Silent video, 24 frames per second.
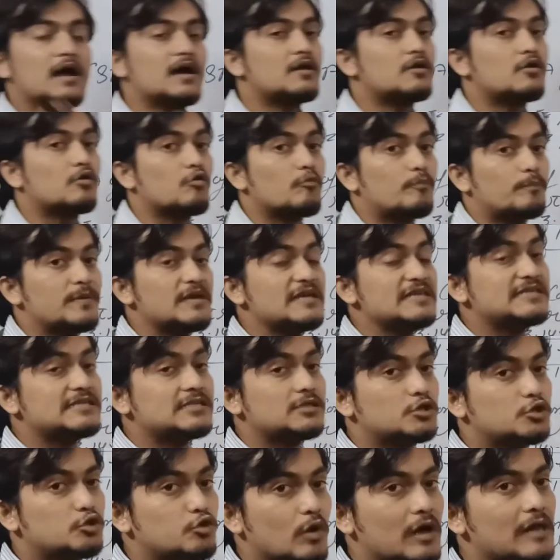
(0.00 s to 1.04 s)
अगर
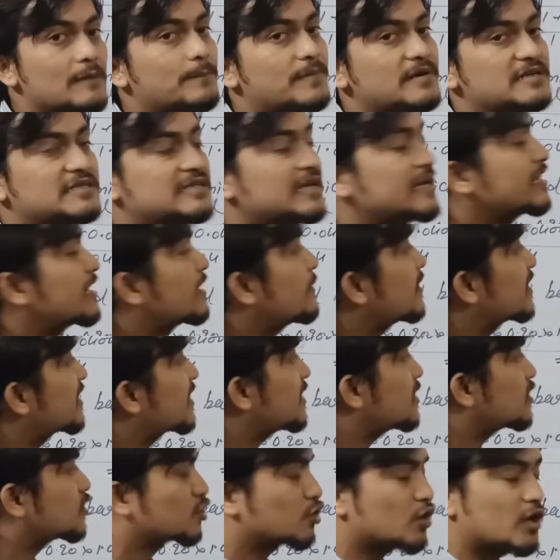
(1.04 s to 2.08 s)
रुपीज ट्वेल्व पर
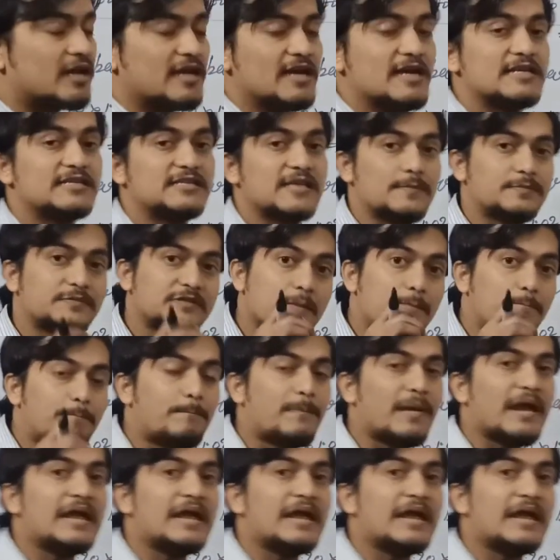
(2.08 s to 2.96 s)
सेंटीमीटर स्क्वायर के हिसाब से